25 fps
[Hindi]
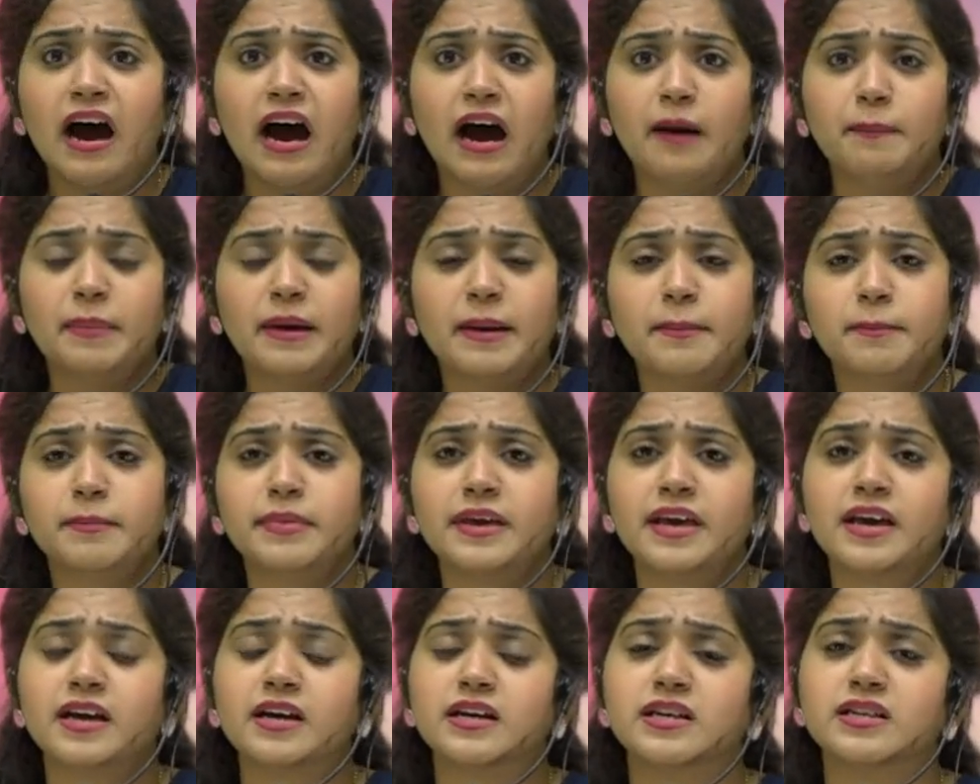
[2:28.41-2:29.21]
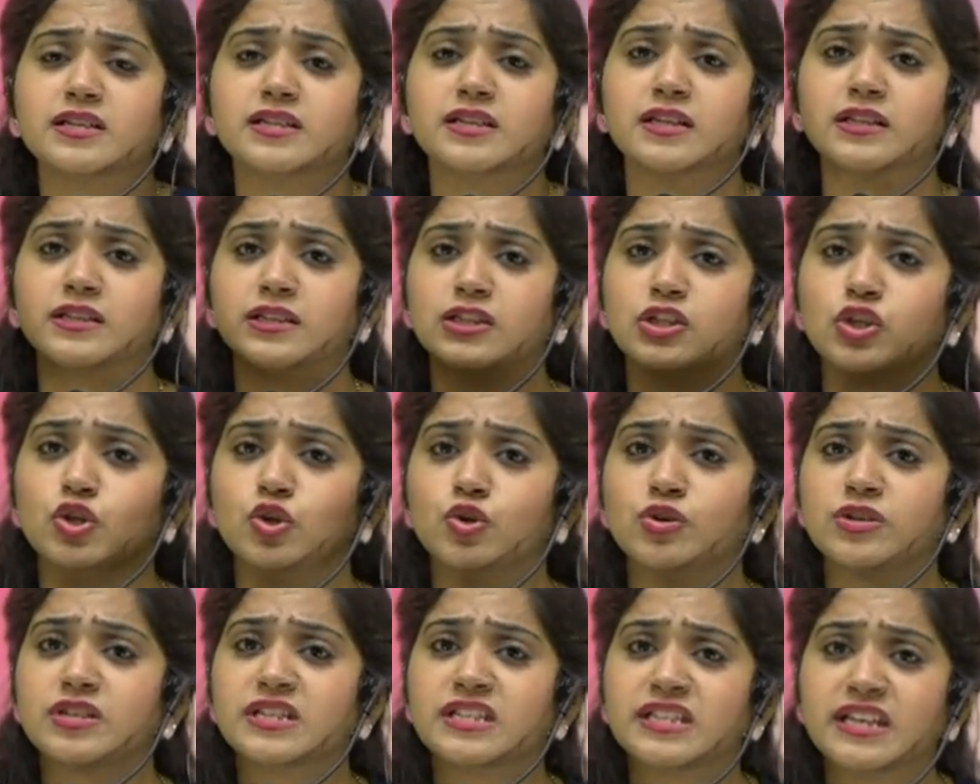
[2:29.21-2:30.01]
आप एम बी ए कर सकते
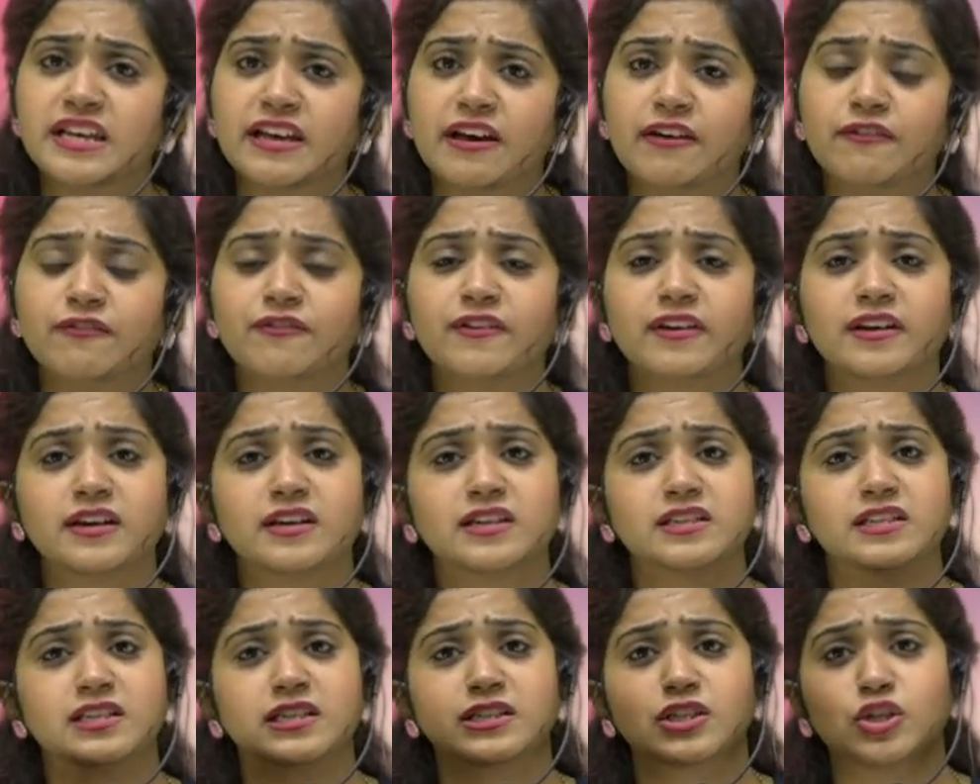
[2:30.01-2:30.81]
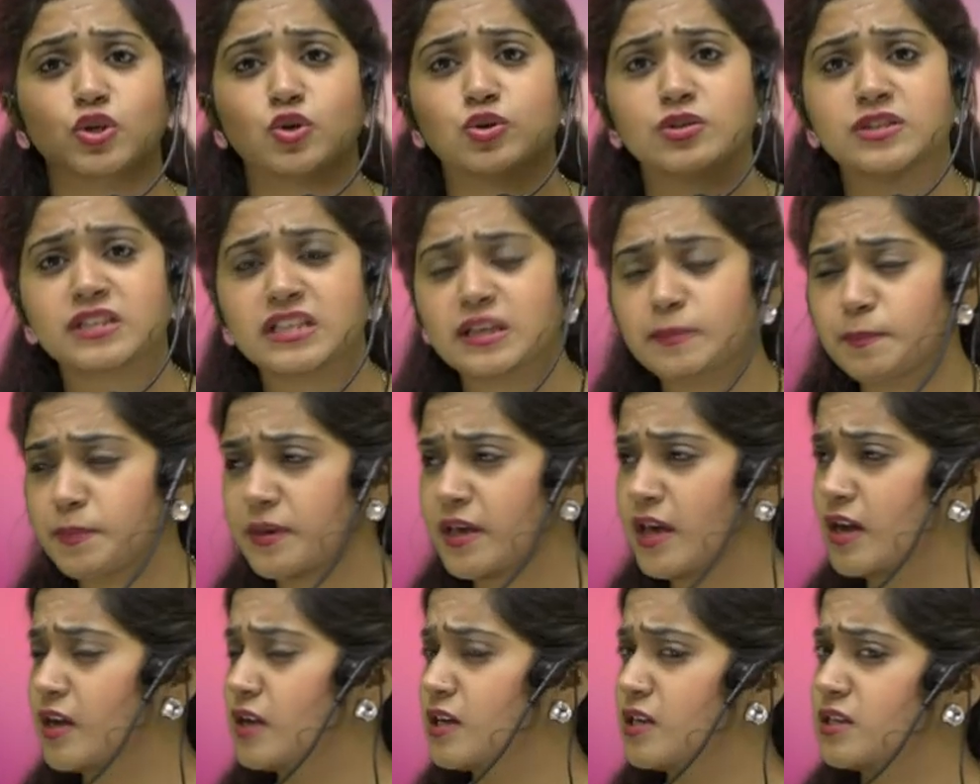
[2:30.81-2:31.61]
हो सी एफ ए कर सकते हो सी
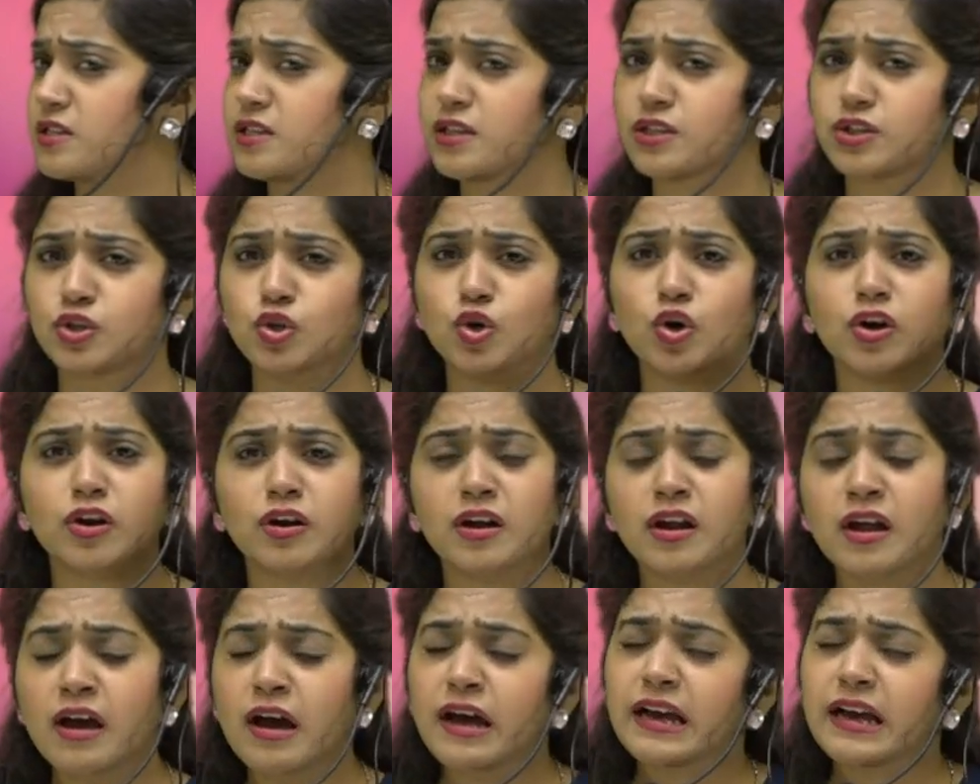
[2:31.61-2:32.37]
पी ए कर सकते हो और